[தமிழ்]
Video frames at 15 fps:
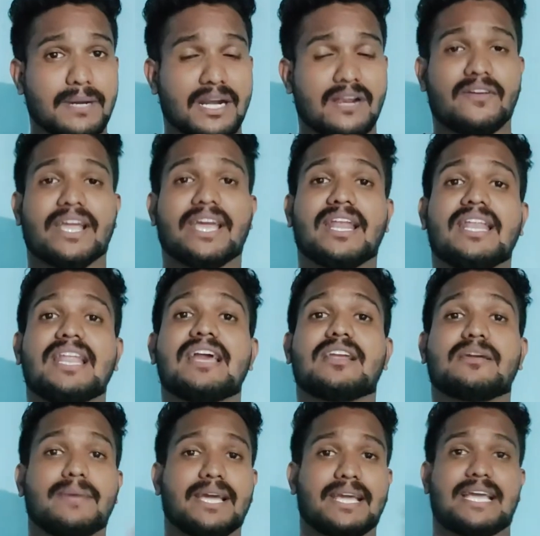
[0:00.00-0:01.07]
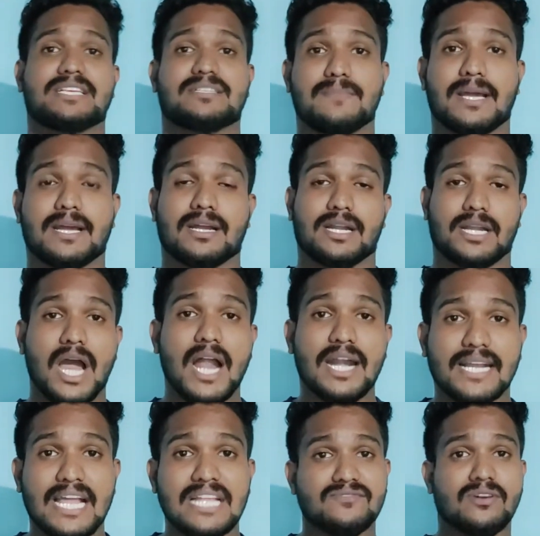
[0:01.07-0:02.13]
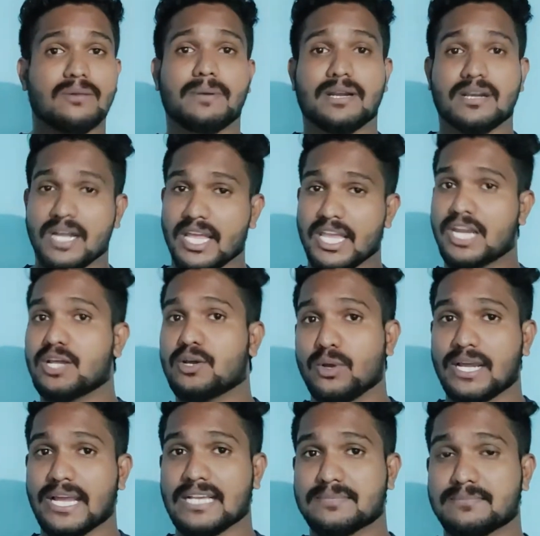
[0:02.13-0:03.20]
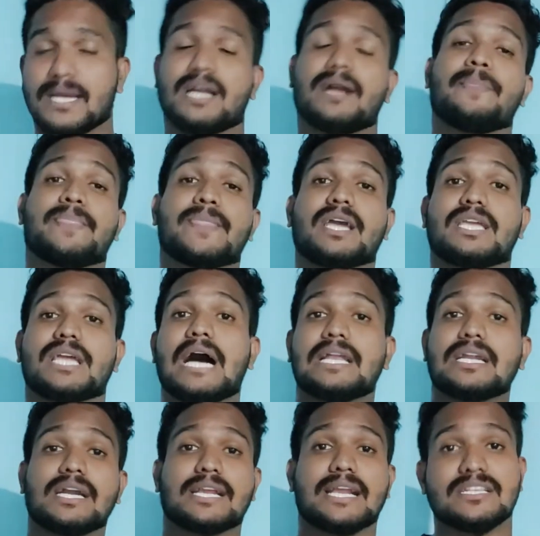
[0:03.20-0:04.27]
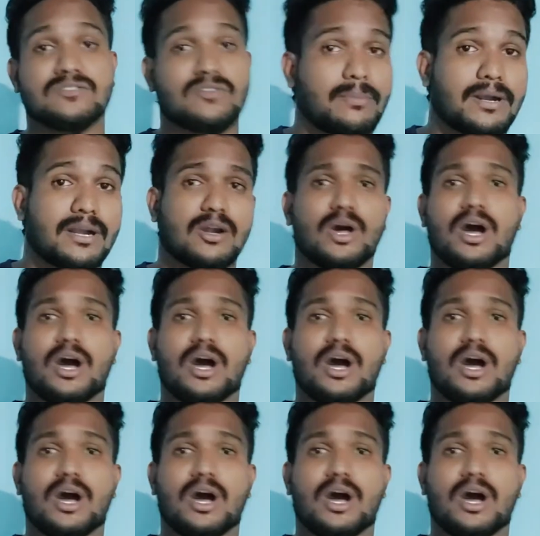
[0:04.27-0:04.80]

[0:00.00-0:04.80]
பண்ணுறவங்க எல்லாருக்குமே கேஷ்பேக் நான் டிரான்ஸ்ஃபர் பண்ணுறேன்னா எனக்கும் கேஷ்பேக் நான் யாருக்கு டிரான்ஸ்ஃபர் பண்ணுறேனோ